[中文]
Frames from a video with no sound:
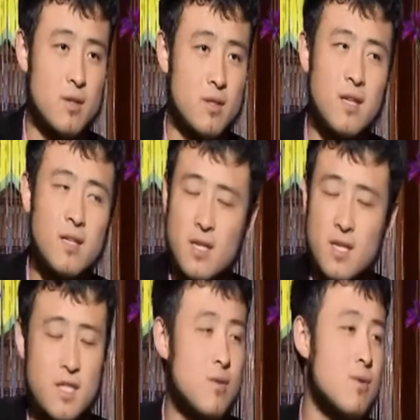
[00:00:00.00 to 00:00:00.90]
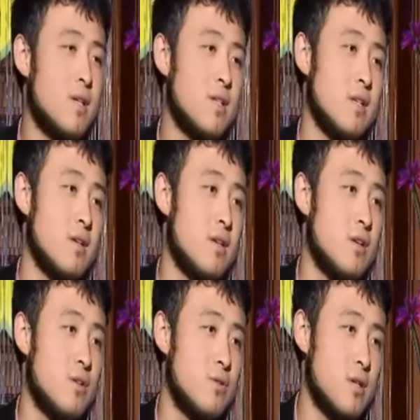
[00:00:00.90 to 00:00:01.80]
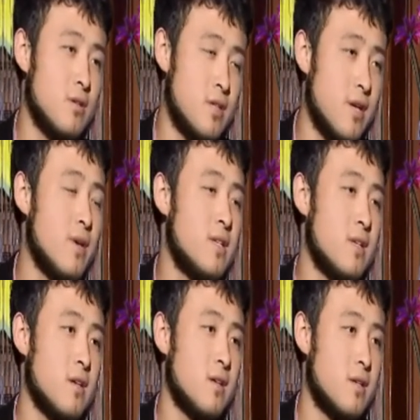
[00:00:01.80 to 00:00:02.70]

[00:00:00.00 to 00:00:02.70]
等等的一些问题，全都是因为这样。